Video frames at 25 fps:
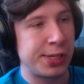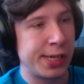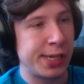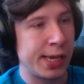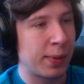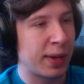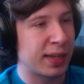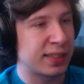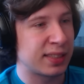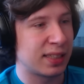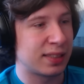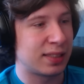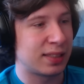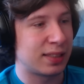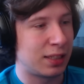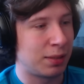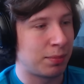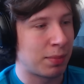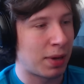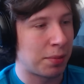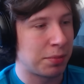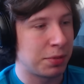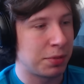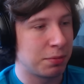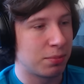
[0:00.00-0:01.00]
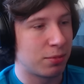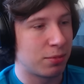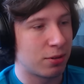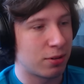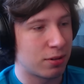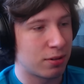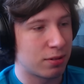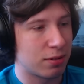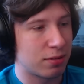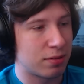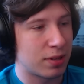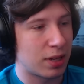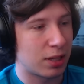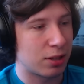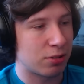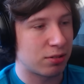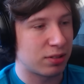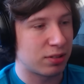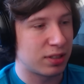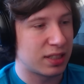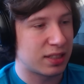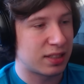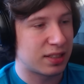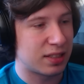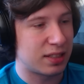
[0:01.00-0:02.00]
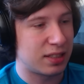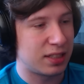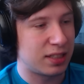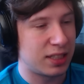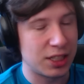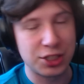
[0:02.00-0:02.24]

nie wiem jak ze streamami, bo no to jest